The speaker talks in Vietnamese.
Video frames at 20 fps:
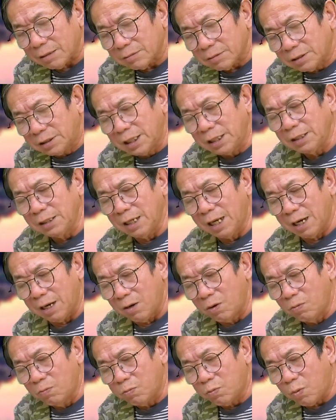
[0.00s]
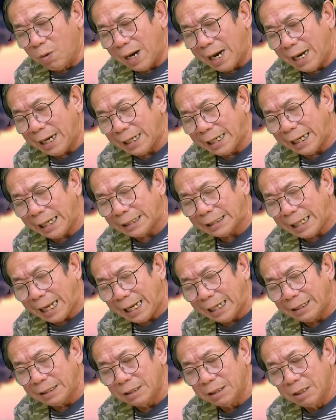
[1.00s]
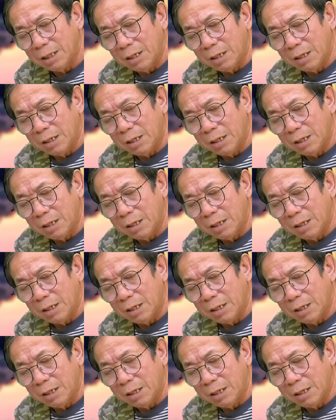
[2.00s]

dính nợ hôm qua ghé tai.